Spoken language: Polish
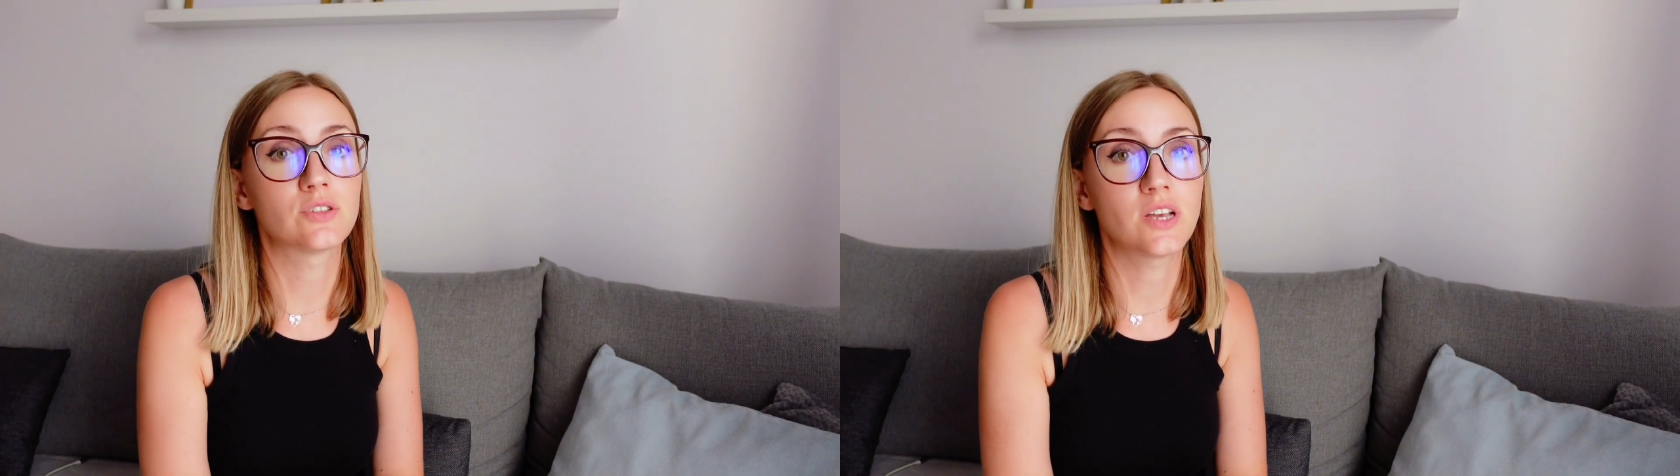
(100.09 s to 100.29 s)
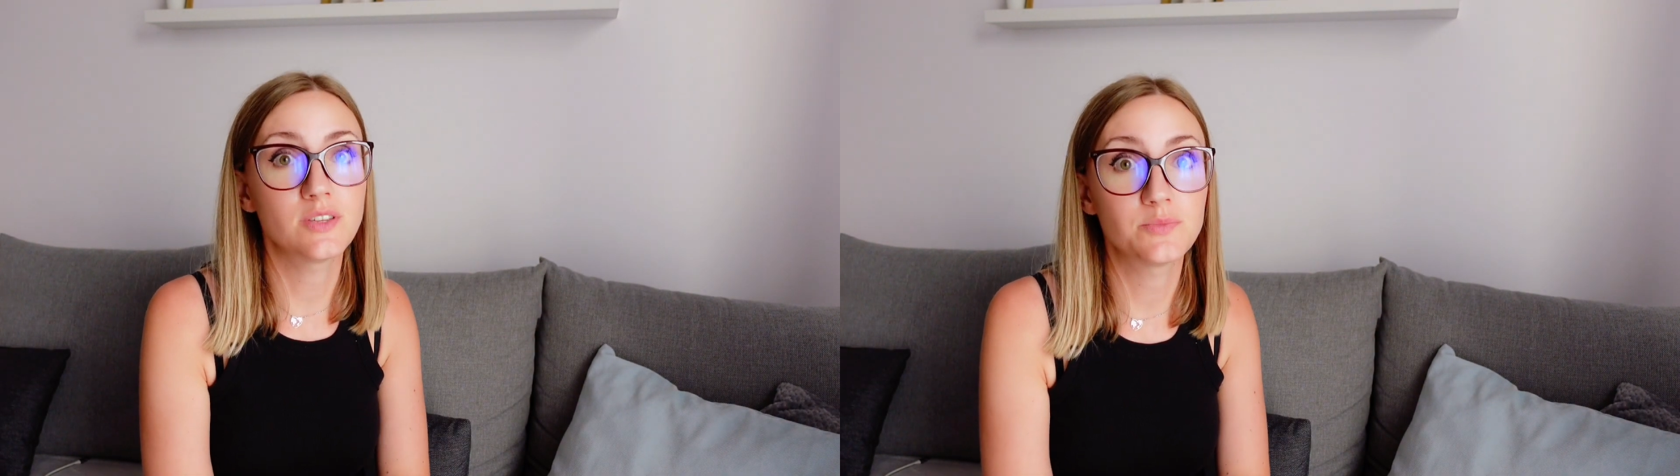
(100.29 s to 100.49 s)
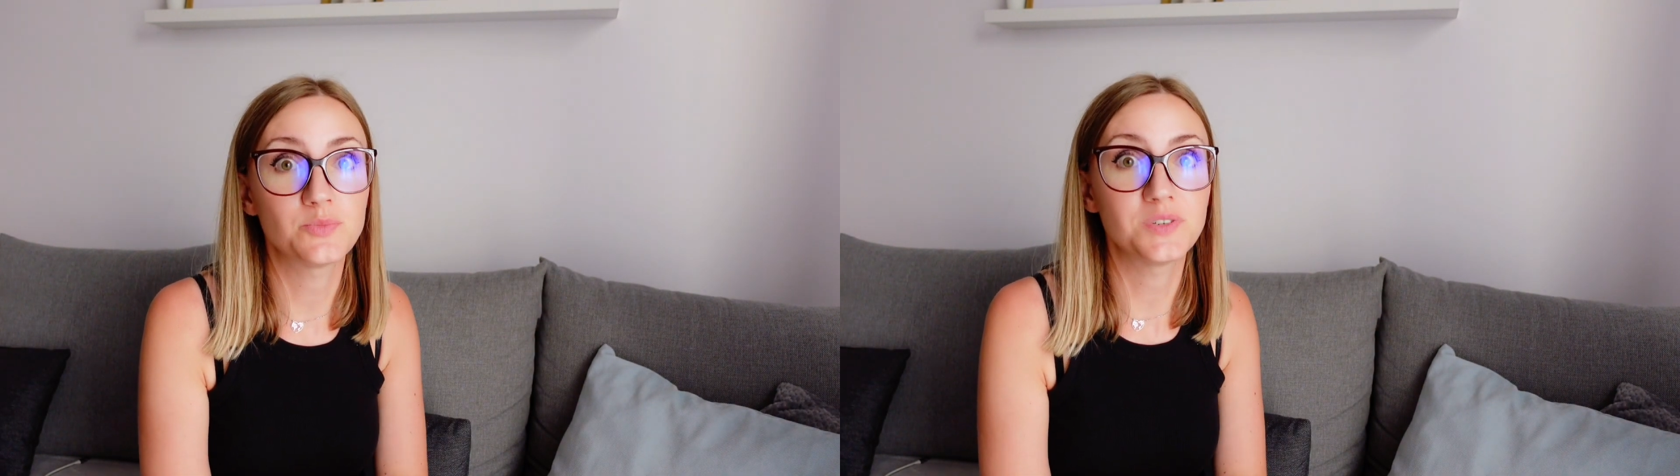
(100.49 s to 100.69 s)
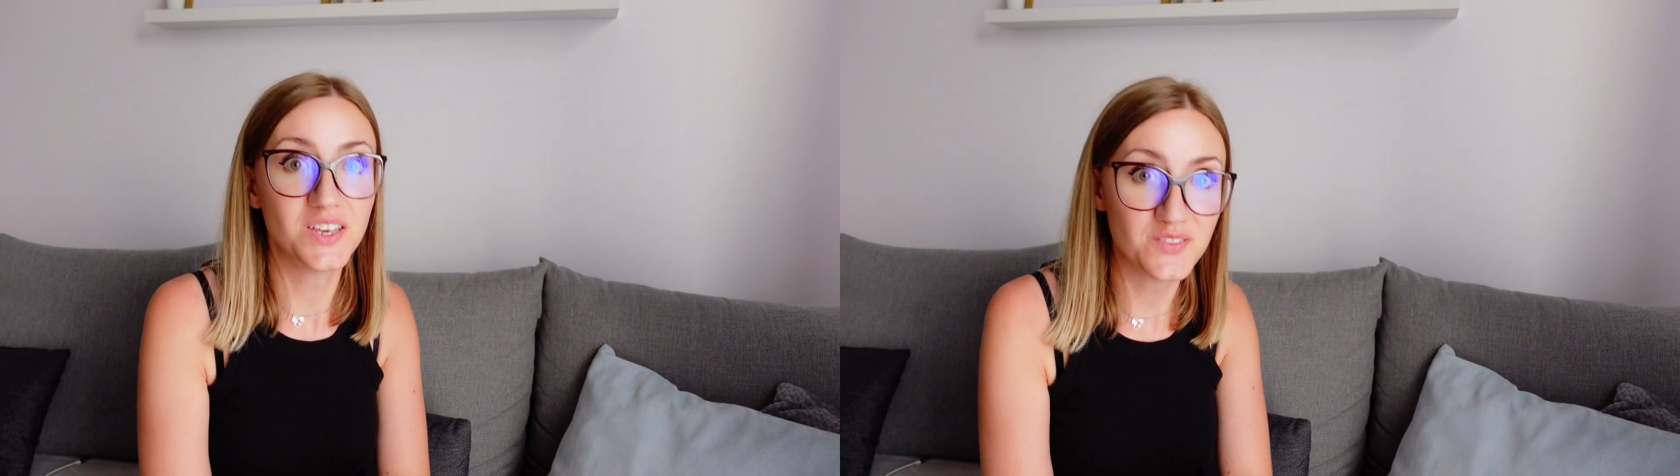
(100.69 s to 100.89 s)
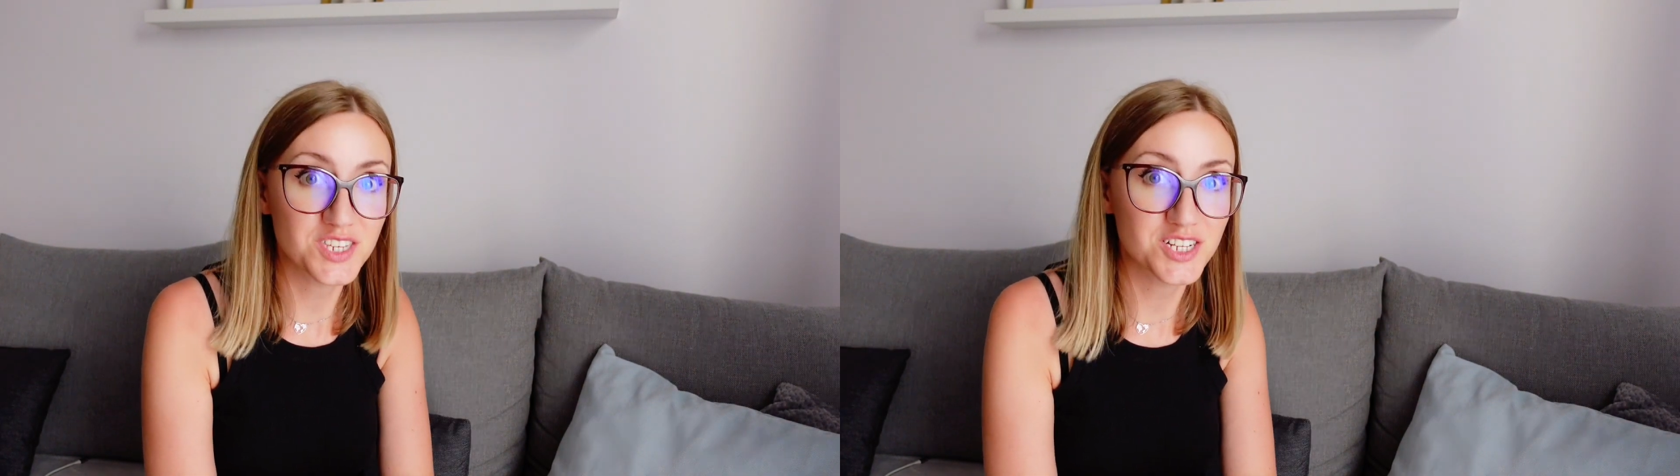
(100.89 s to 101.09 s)
to nawet byśmy
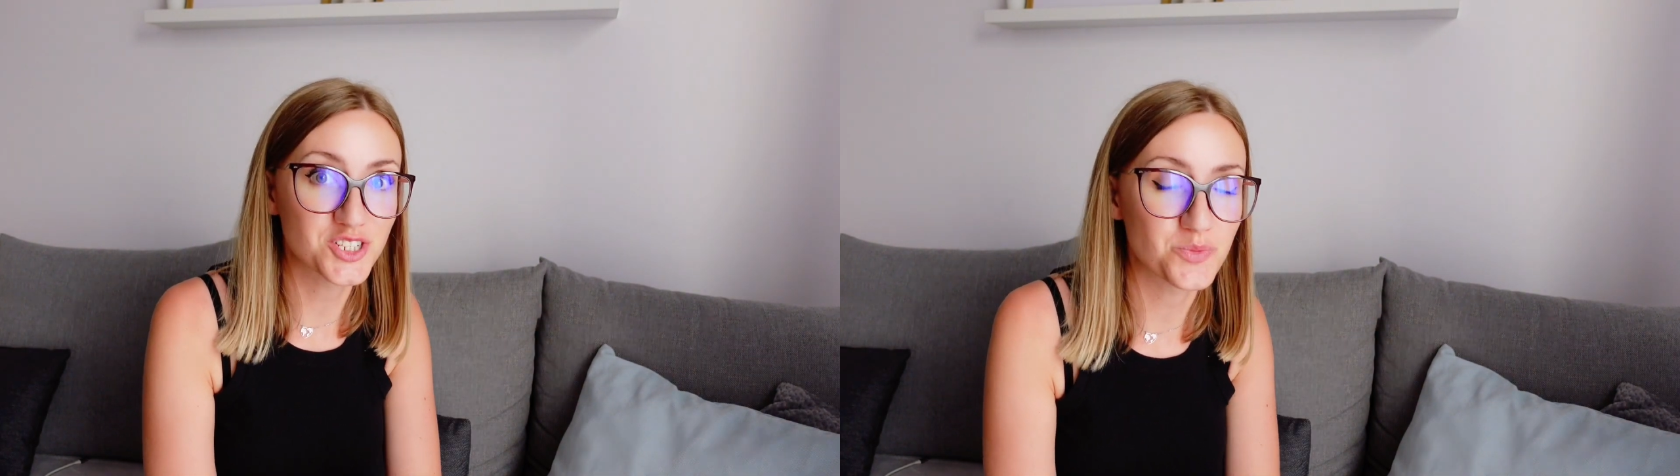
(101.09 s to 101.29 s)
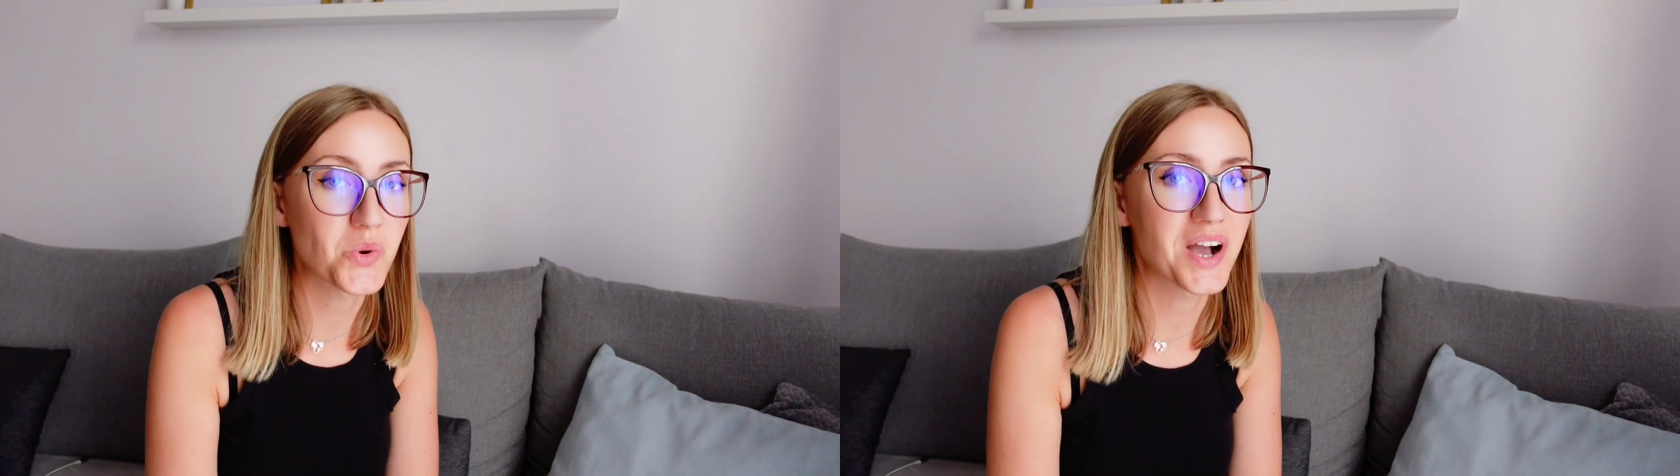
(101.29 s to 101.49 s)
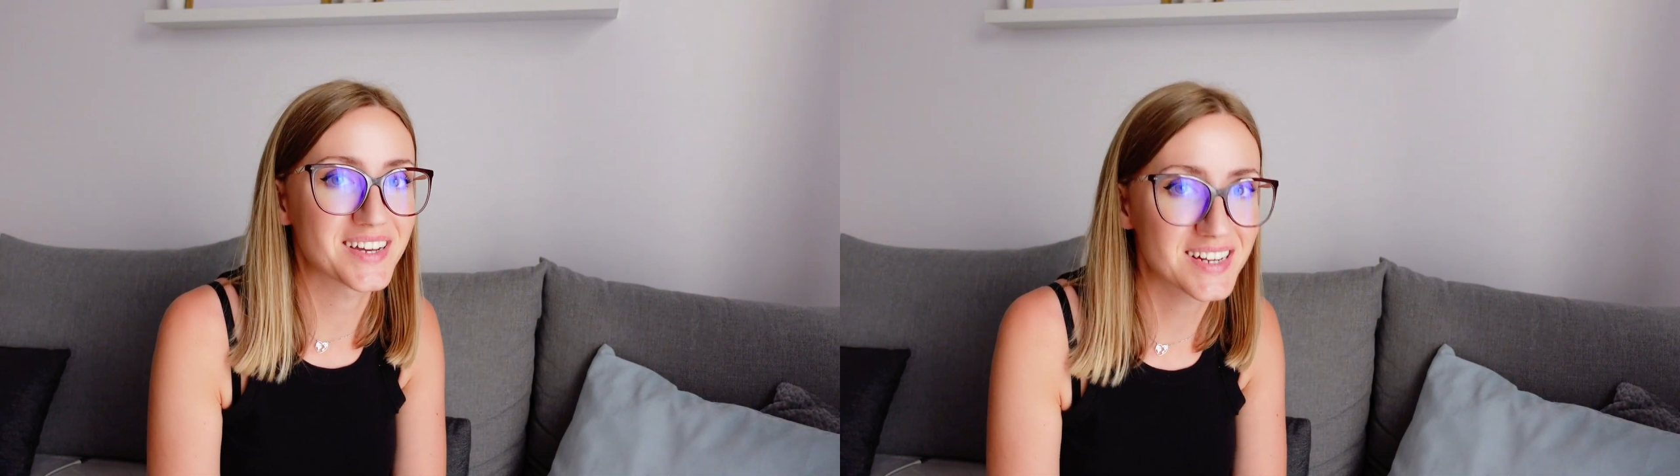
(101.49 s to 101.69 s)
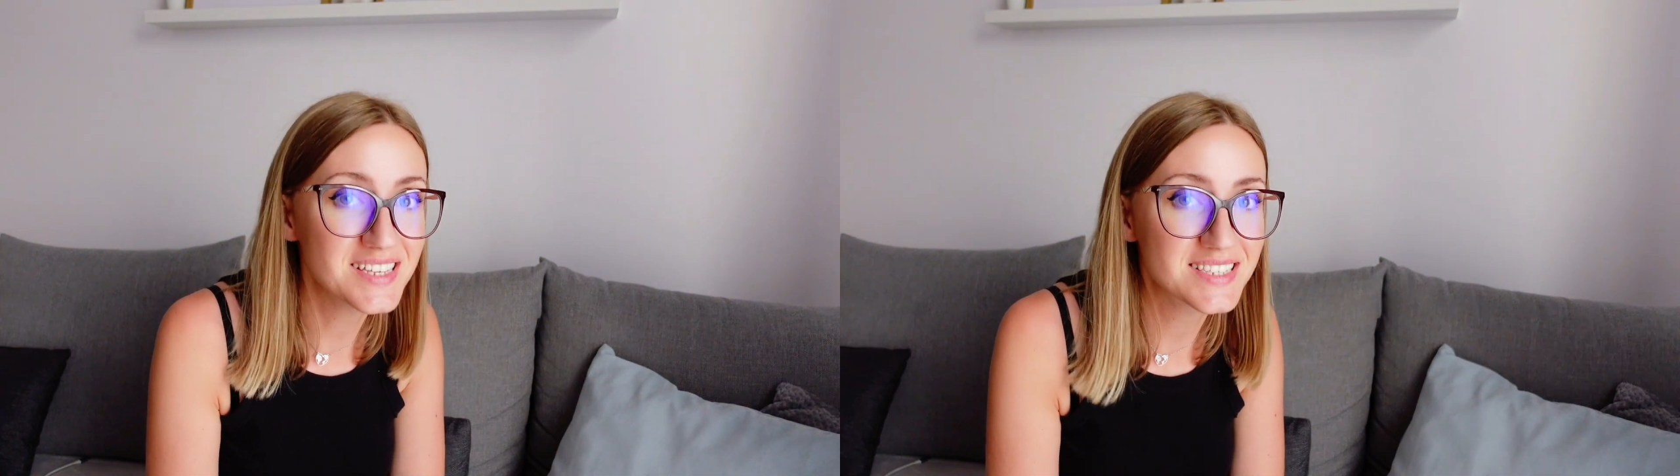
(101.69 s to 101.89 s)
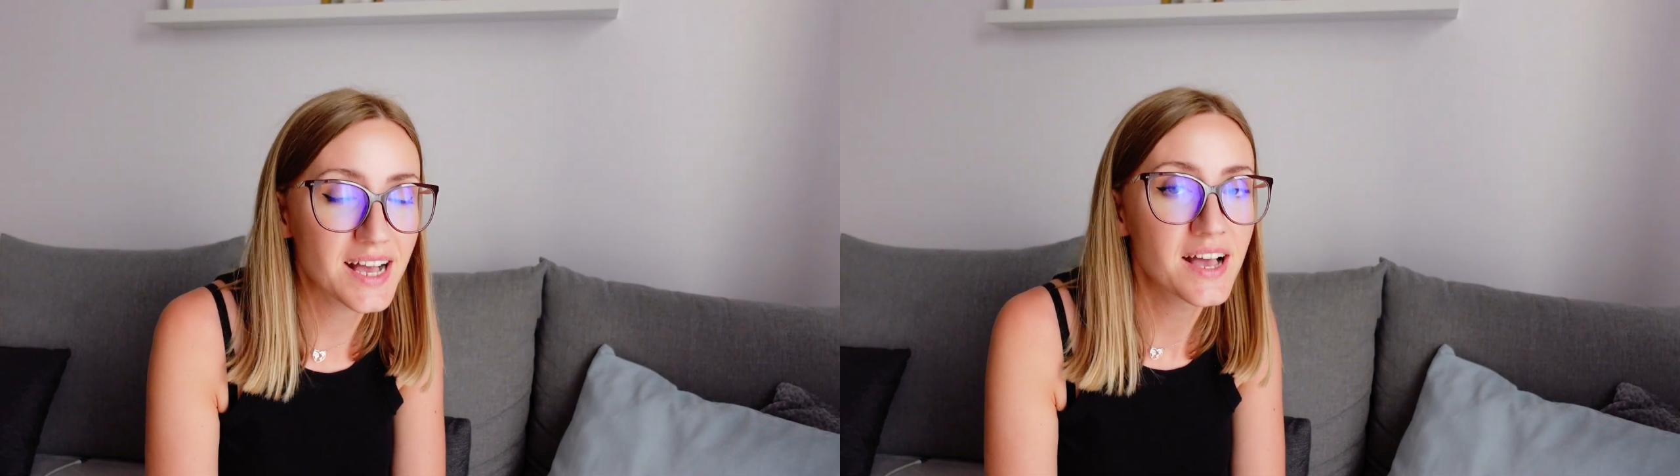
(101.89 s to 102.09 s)
nie wiedzieli, że była
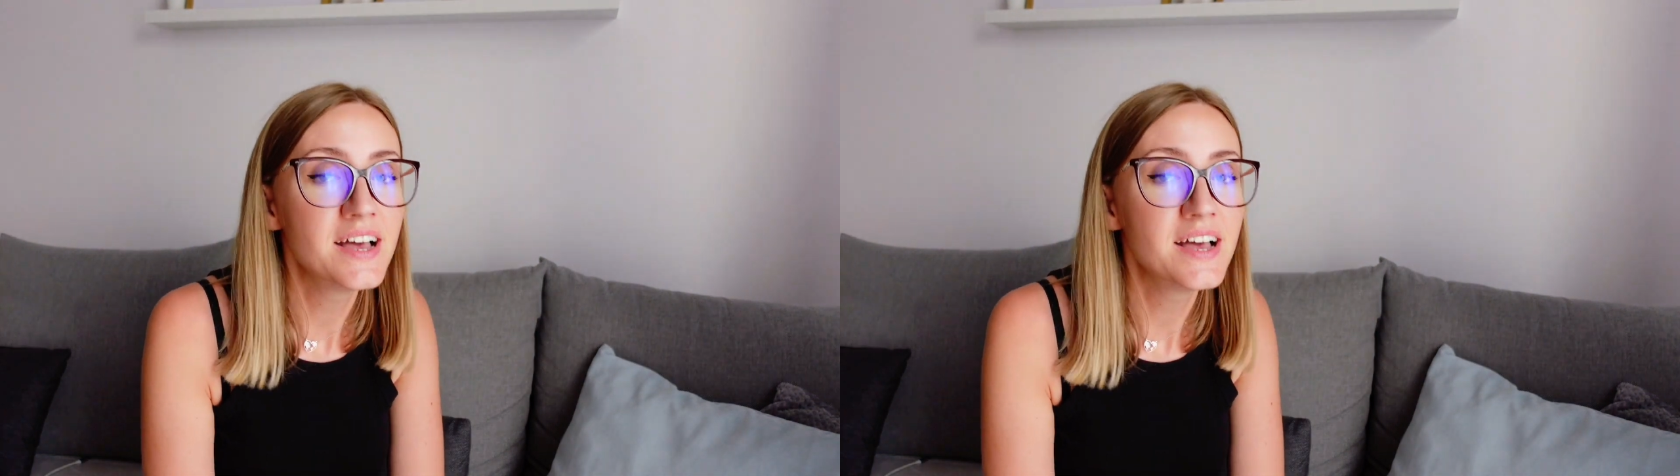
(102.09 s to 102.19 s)
granica.